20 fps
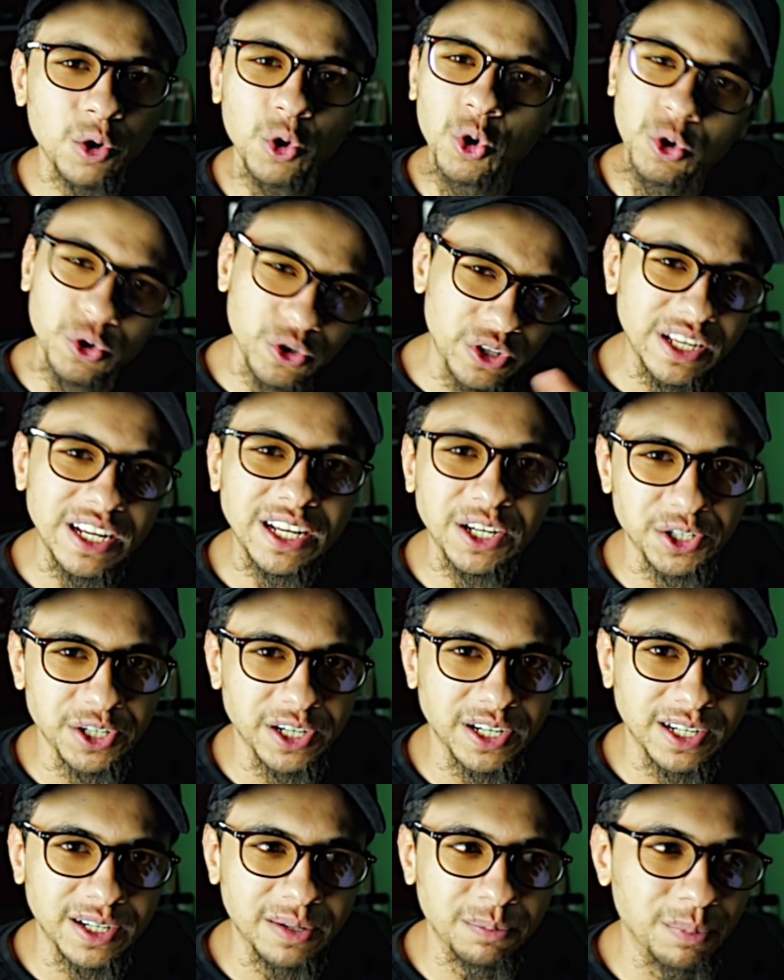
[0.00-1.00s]

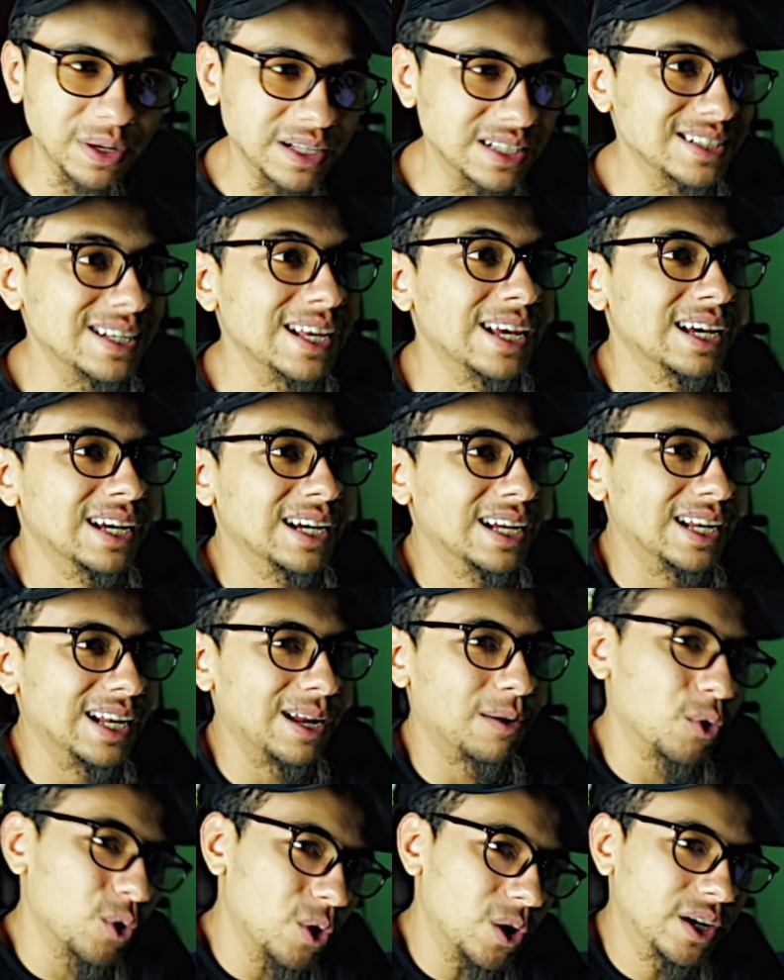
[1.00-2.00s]
كوردينيشن بس
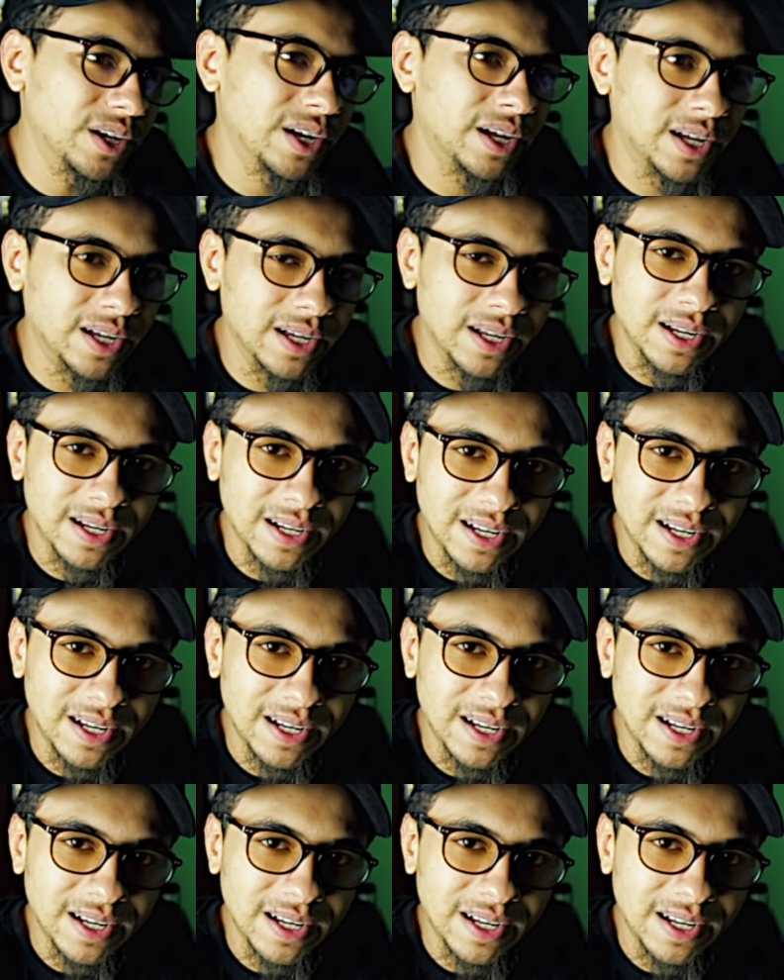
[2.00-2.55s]
لو رحنا